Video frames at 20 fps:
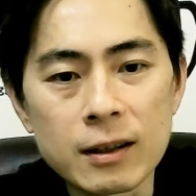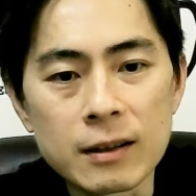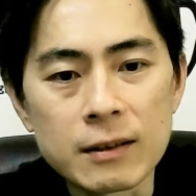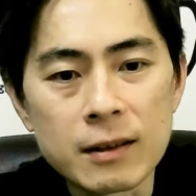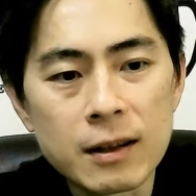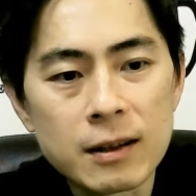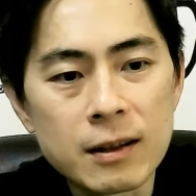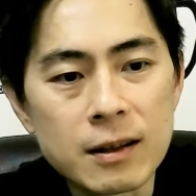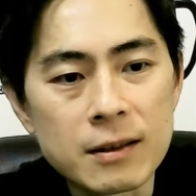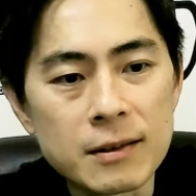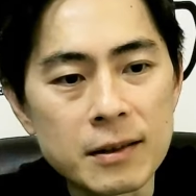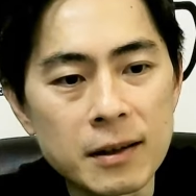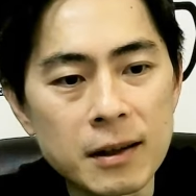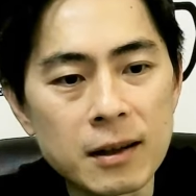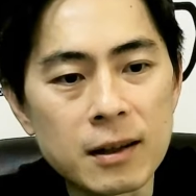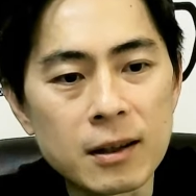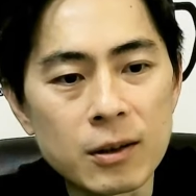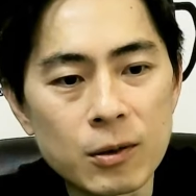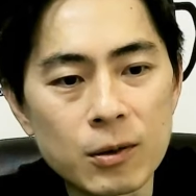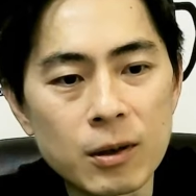されたんじゃ
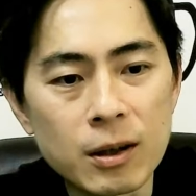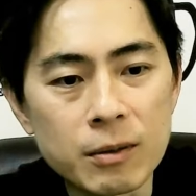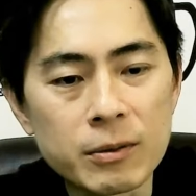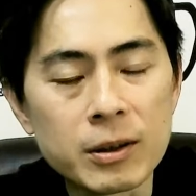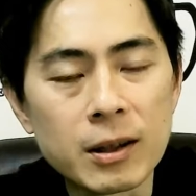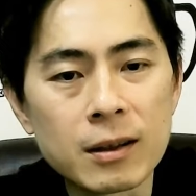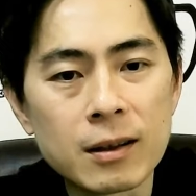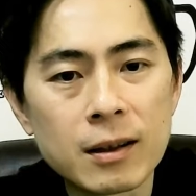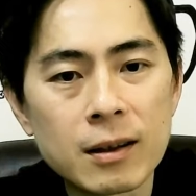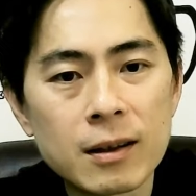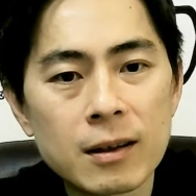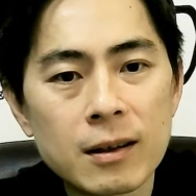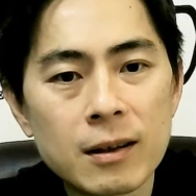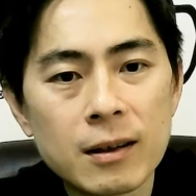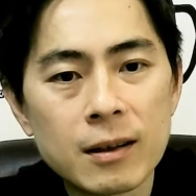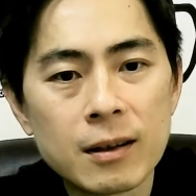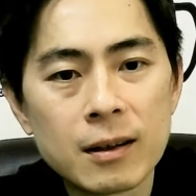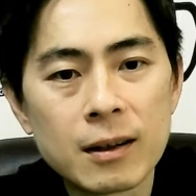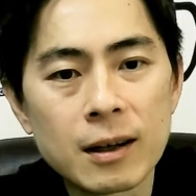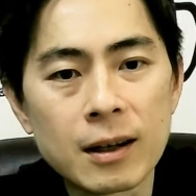なかろうかみたいな
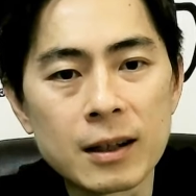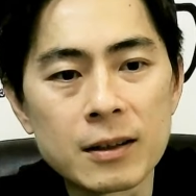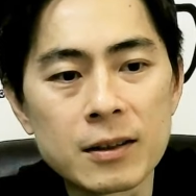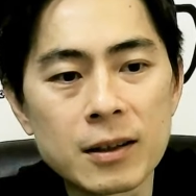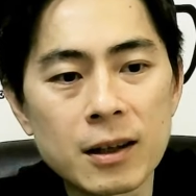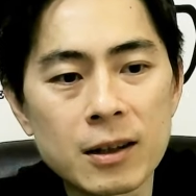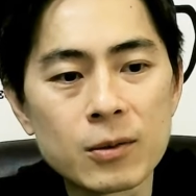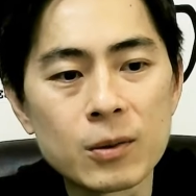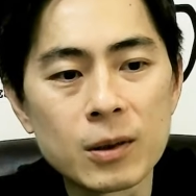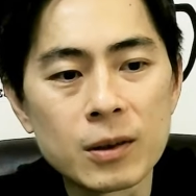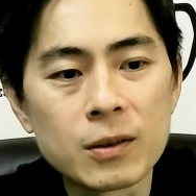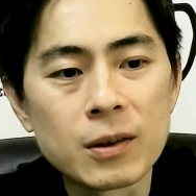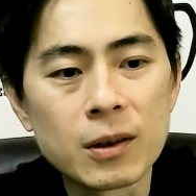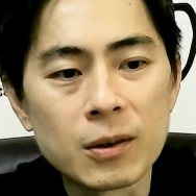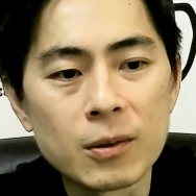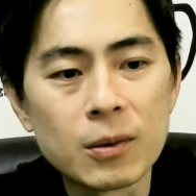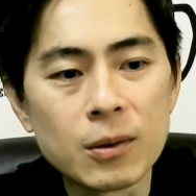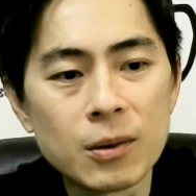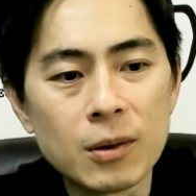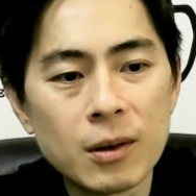話があるんですけ
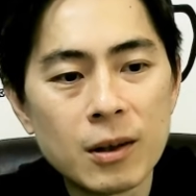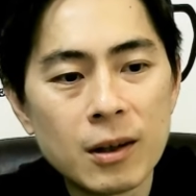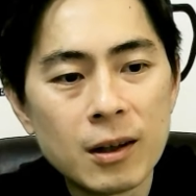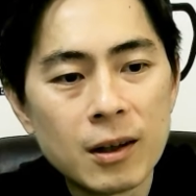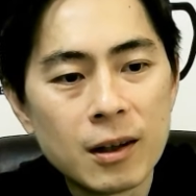ど、